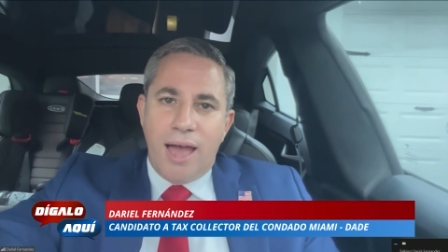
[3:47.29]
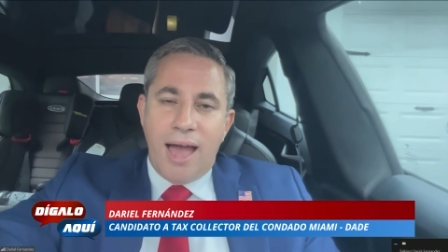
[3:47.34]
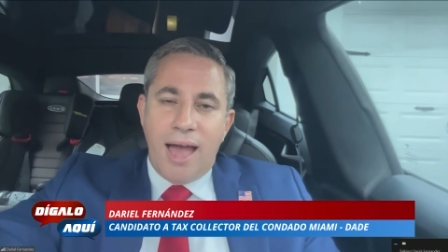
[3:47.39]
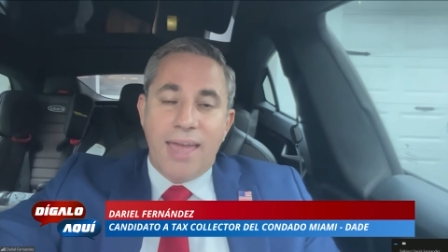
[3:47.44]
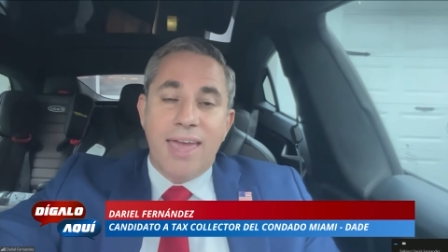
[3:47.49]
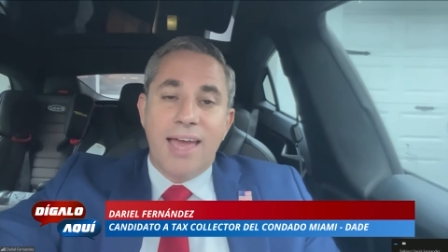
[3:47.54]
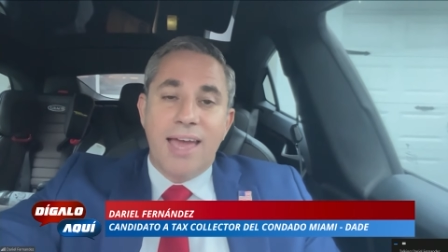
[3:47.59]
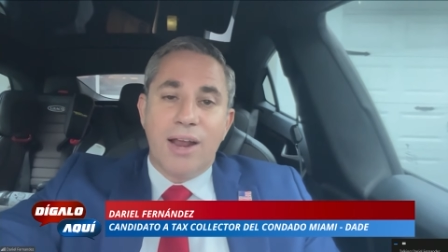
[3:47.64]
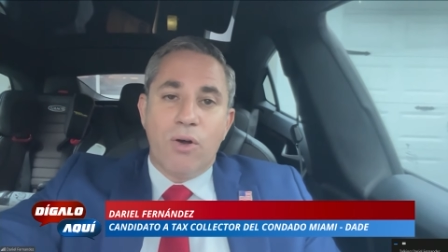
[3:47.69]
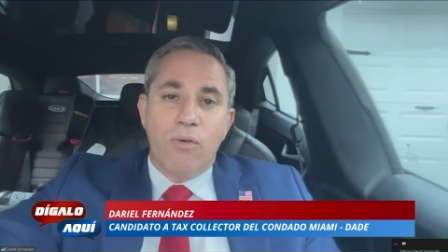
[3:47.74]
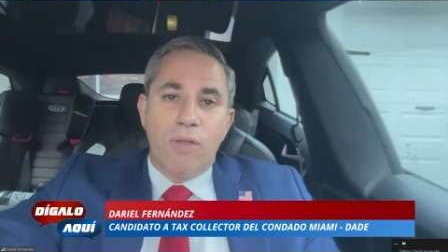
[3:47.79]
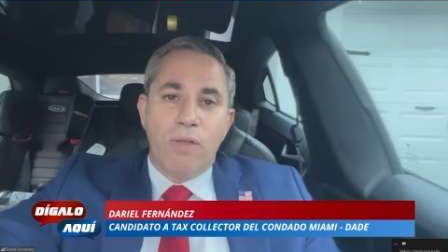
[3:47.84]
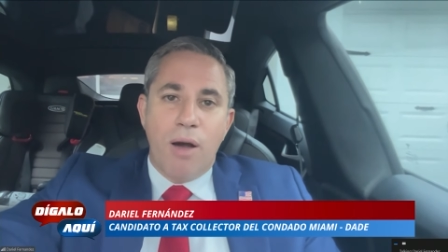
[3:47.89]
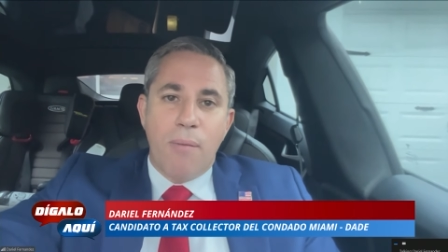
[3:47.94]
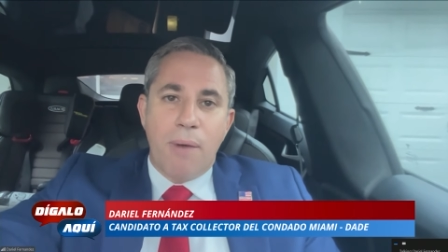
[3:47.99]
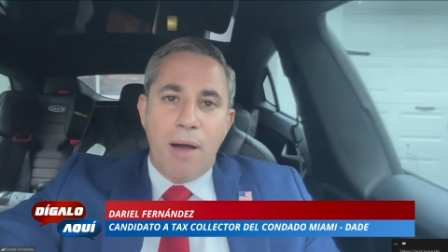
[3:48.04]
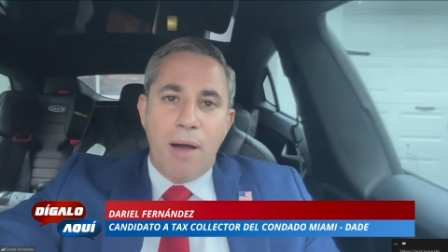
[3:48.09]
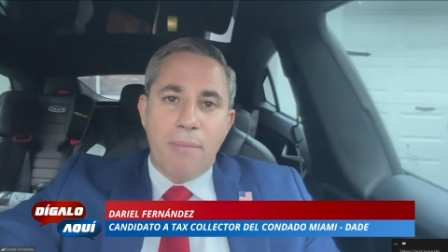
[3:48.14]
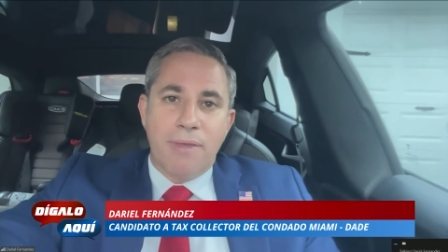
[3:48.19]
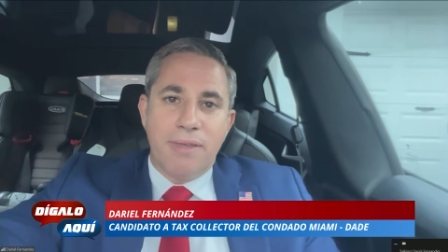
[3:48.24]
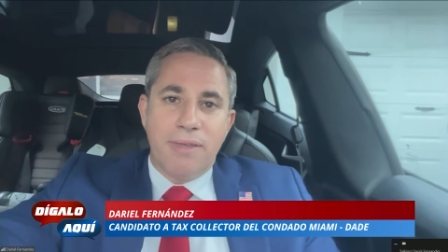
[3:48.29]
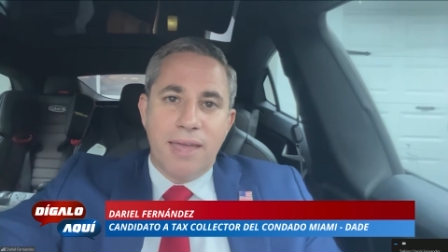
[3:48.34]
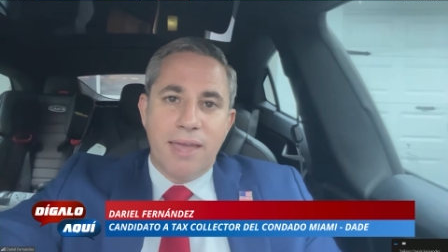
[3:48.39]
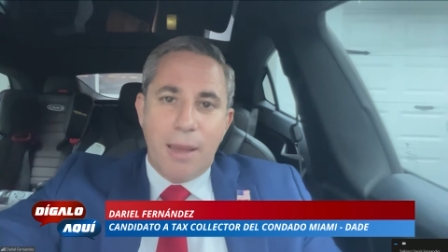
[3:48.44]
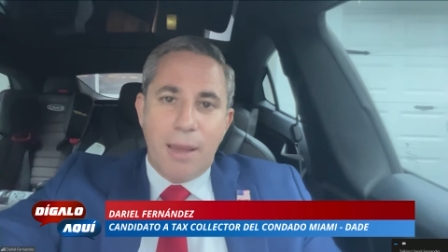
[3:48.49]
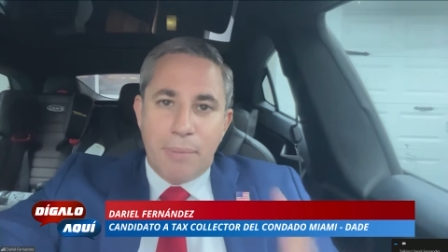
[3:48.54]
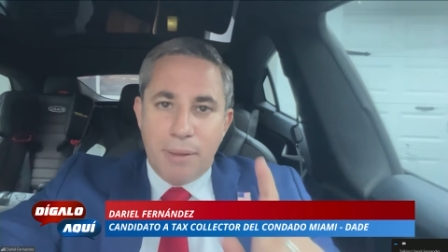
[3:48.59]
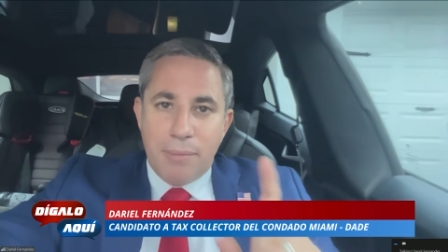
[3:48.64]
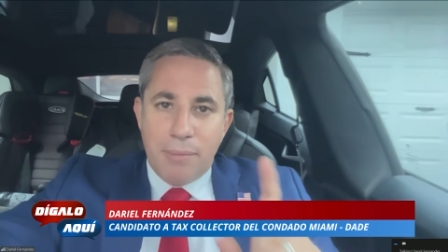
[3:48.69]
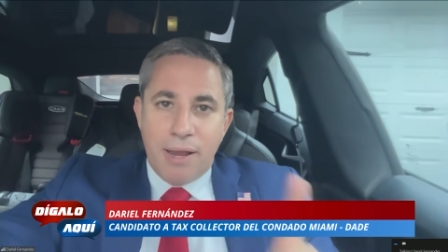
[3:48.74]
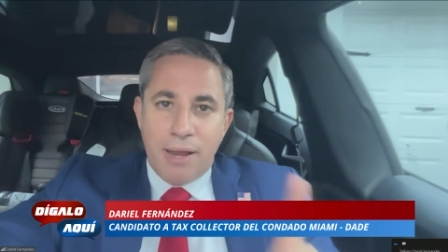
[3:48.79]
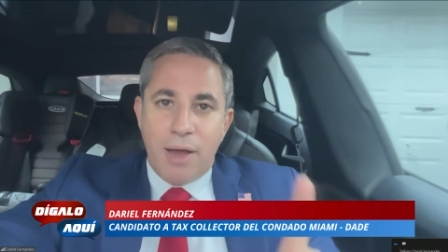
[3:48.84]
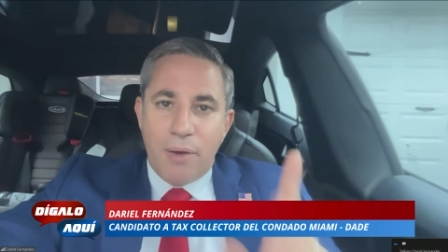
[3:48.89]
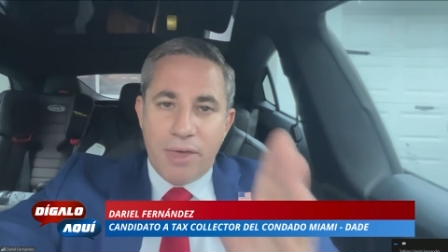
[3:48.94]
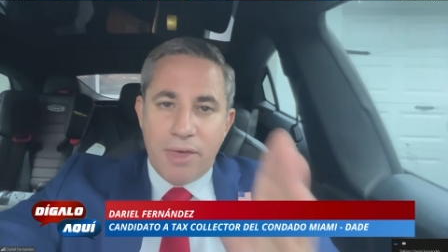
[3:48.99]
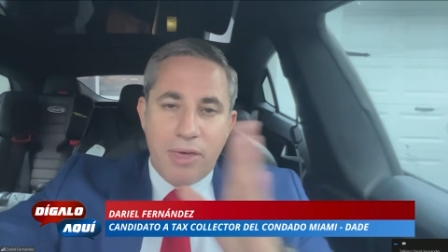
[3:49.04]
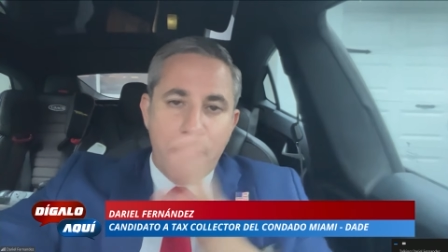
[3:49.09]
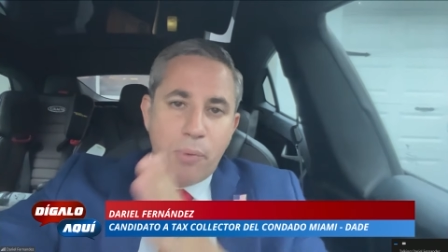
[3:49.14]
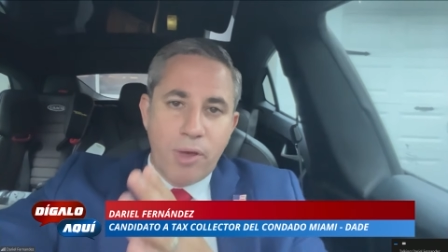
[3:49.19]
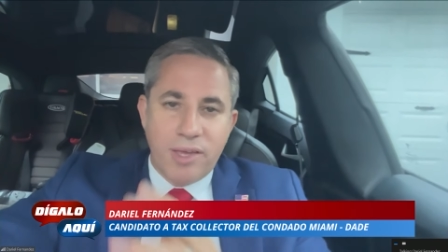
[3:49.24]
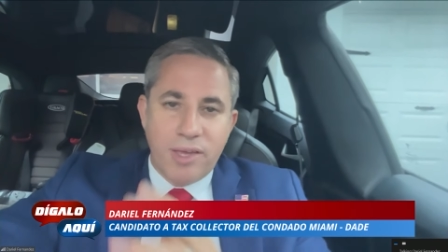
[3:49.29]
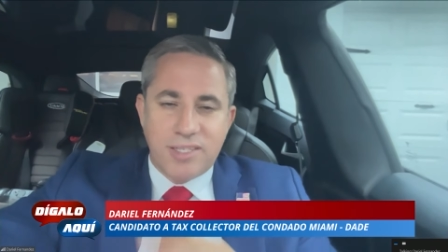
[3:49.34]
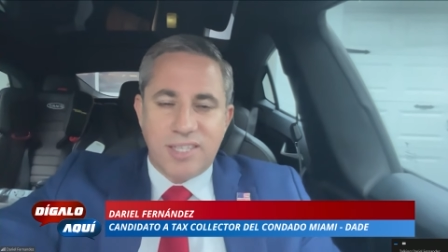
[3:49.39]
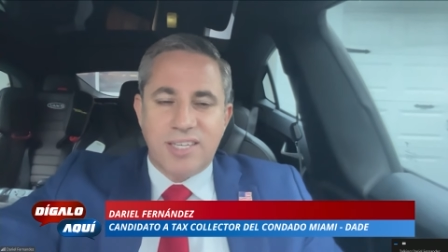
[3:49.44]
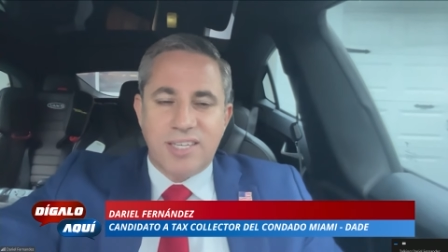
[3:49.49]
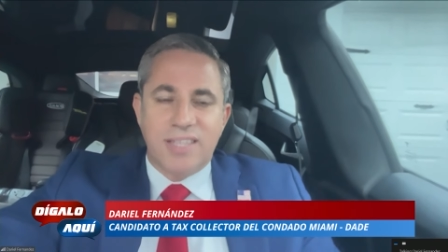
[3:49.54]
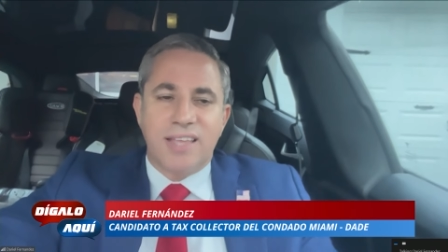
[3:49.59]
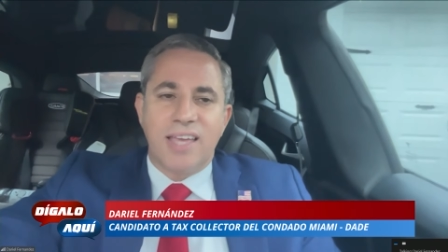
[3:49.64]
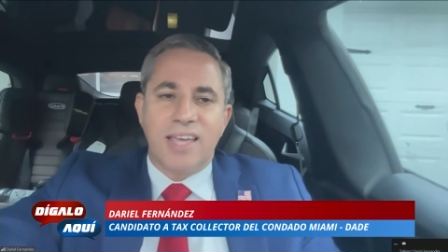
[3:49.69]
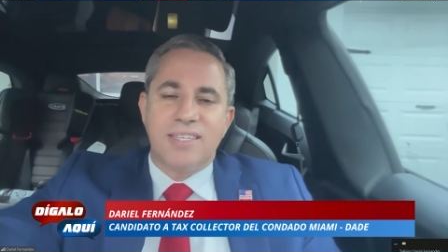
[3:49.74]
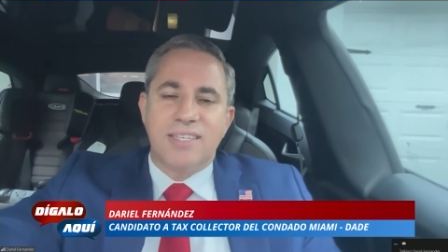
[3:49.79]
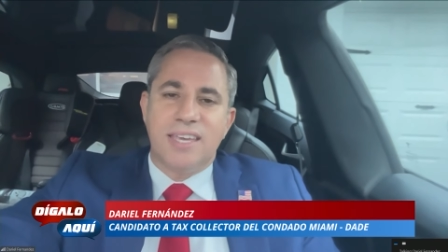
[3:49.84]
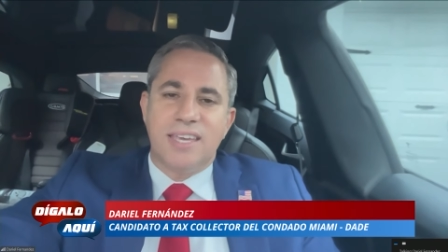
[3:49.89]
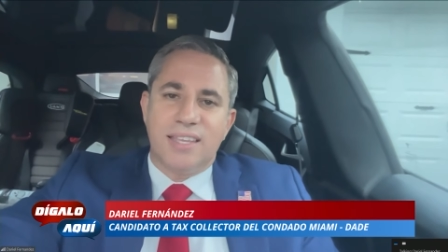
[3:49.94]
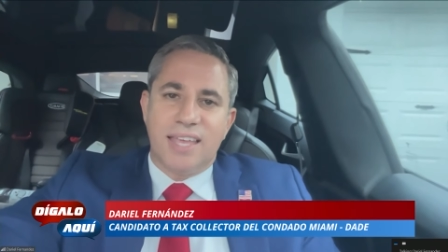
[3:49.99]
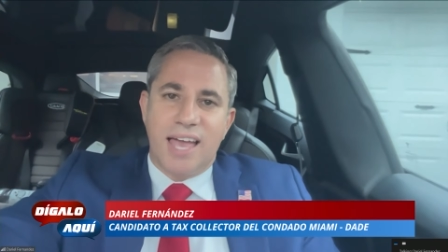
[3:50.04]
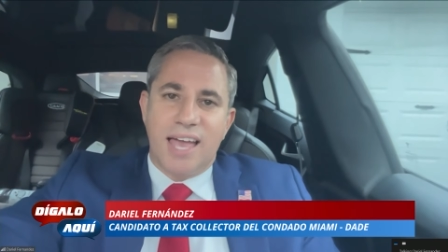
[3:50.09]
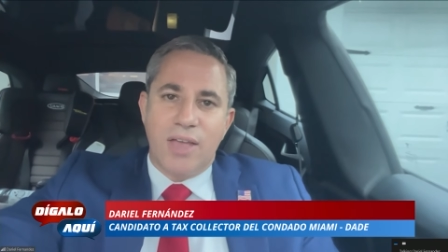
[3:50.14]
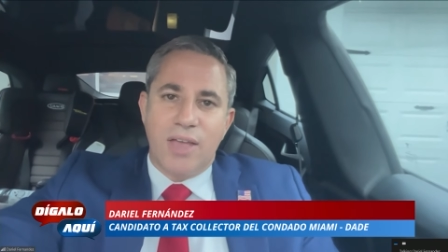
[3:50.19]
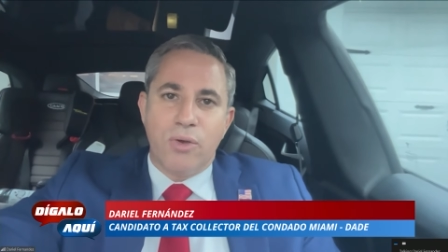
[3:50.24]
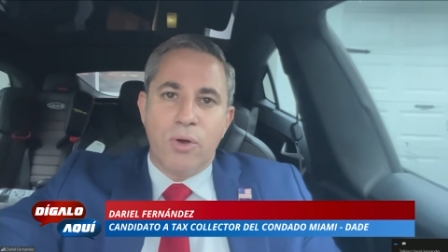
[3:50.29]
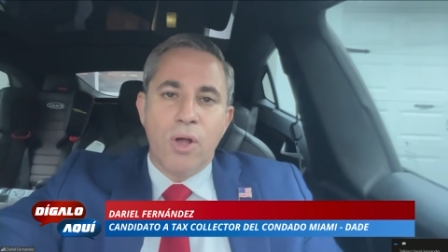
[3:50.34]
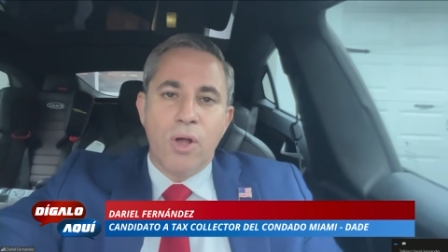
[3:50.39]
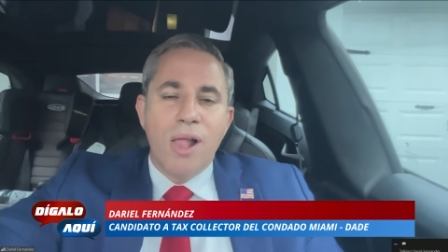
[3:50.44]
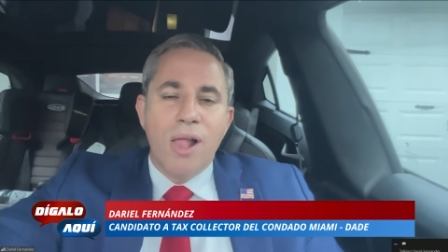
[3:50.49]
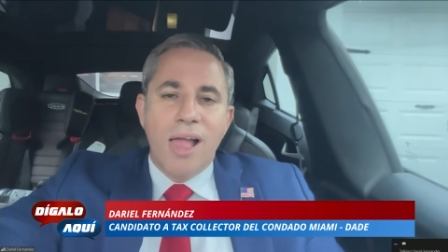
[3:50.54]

aquí en el condado de Miami-Dade la primera vez después de 67 años.